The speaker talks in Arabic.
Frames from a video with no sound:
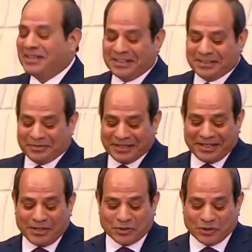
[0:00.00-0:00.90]
ف
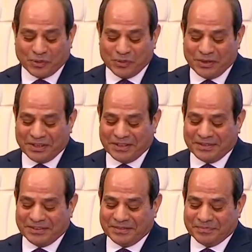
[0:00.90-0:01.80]
فاقصد اقول
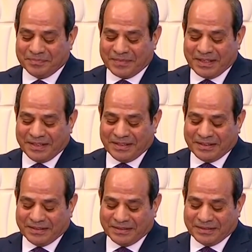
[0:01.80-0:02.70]

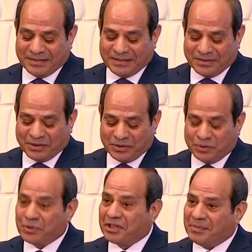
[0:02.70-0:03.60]
آه،
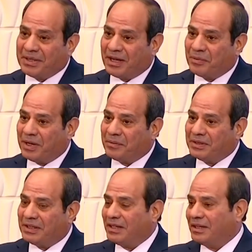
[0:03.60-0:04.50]
الدور كبير قوي
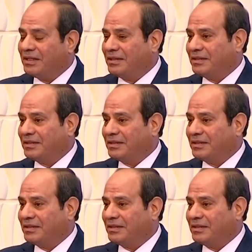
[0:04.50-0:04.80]
قوي لل...